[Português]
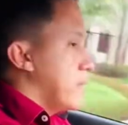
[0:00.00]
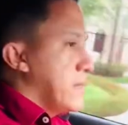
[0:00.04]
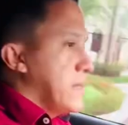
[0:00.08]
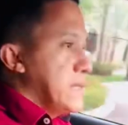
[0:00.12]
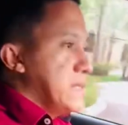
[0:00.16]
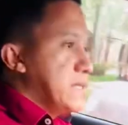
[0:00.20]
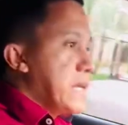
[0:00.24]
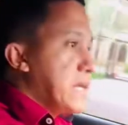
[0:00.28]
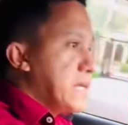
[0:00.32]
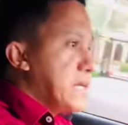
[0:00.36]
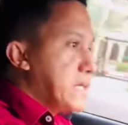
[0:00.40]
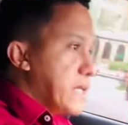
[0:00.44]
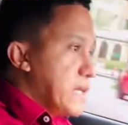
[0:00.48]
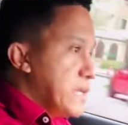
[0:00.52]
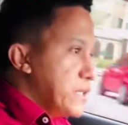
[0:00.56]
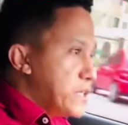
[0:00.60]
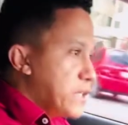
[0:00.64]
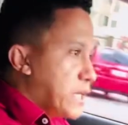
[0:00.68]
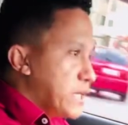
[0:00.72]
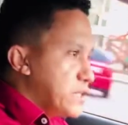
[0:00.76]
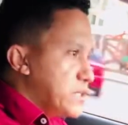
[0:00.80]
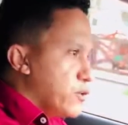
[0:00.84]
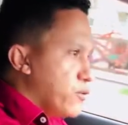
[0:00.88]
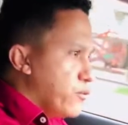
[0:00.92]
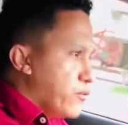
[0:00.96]
Se atente
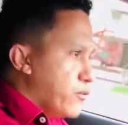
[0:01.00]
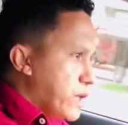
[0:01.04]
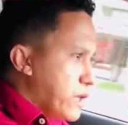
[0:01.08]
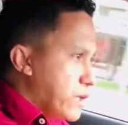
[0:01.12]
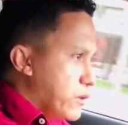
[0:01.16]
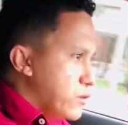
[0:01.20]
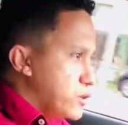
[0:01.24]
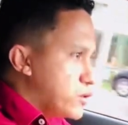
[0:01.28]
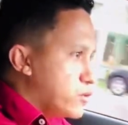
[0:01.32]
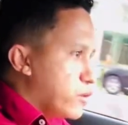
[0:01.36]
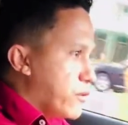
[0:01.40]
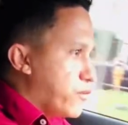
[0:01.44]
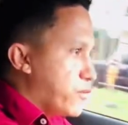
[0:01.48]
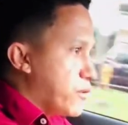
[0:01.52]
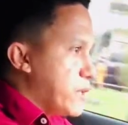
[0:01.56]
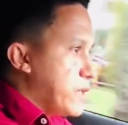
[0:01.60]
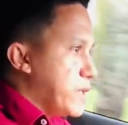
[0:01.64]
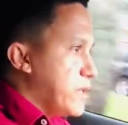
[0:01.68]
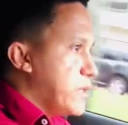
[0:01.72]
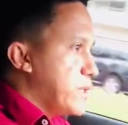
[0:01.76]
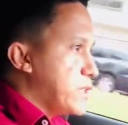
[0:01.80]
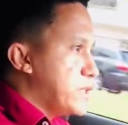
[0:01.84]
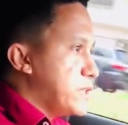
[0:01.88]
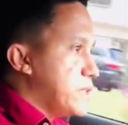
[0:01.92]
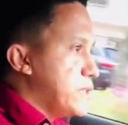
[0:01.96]
a isso, tem um veículo em sua
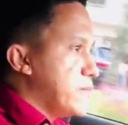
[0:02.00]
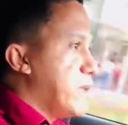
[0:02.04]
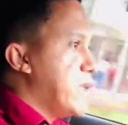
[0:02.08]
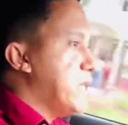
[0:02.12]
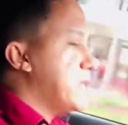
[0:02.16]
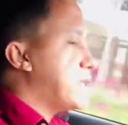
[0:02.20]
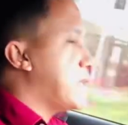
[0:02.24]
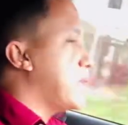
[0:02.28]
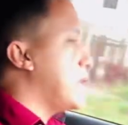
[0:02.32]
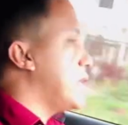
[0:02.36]
frente, mantenha a